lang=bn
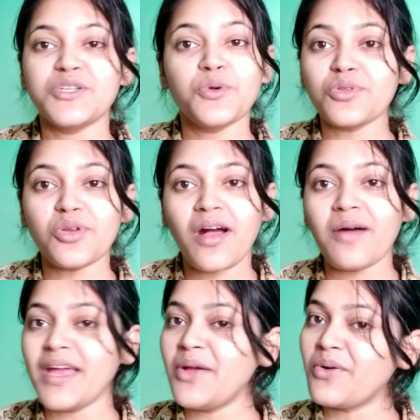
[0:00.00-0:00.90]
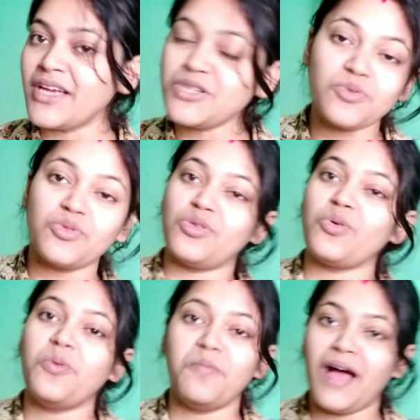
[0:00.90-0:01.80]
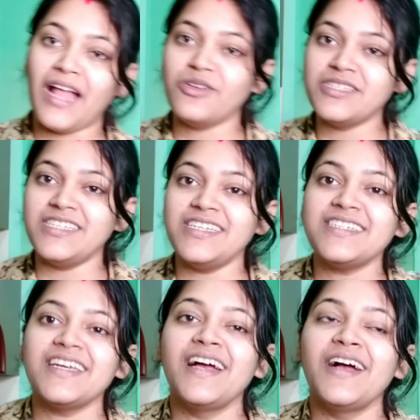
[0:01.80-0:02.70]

শুক্তো খাওয়াই ওকে শুক্তো তো খুব ভালো জিনিস